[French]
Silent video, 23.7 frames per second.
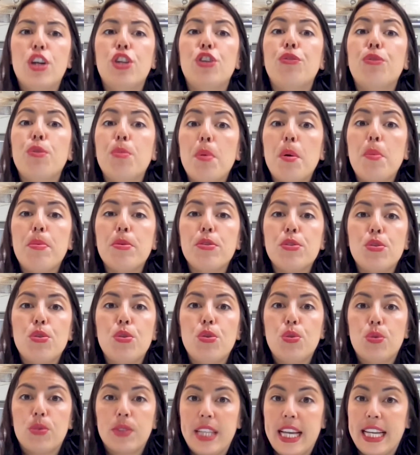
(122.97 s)
je vous propose de
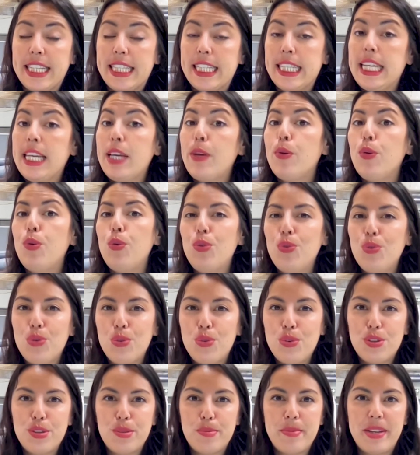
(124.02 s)
le contacter une ou
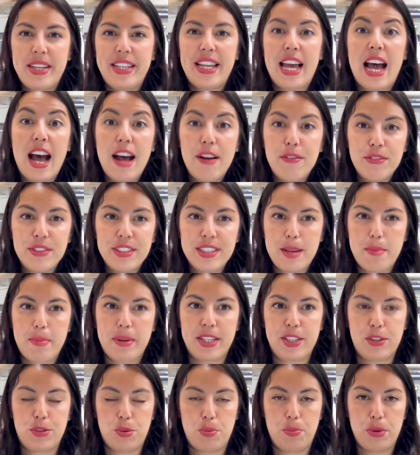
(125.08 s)
deux semaines avant sa
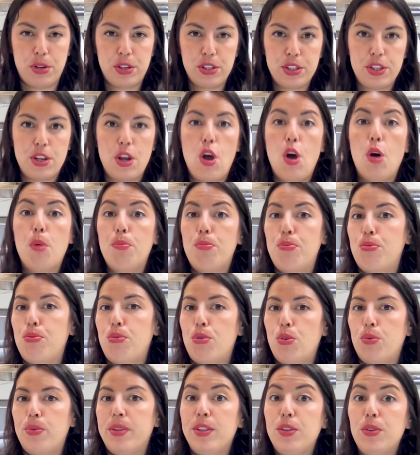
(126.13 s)
prise de poste
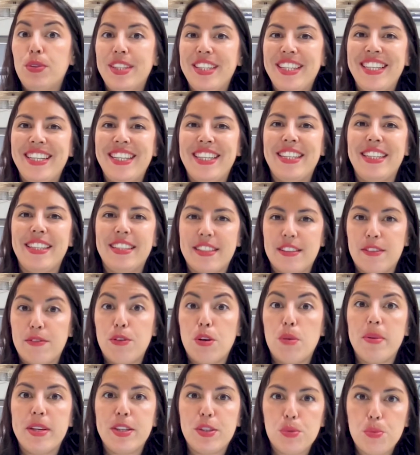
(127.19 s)
pour lui donner des
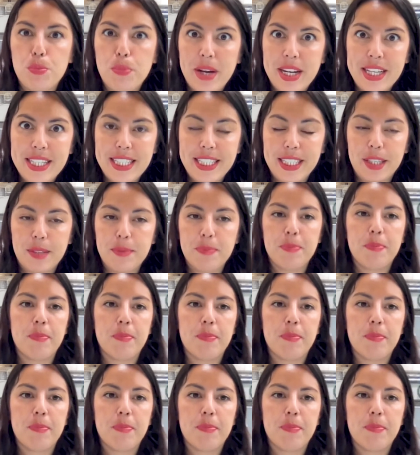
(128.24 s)
informations pratiques.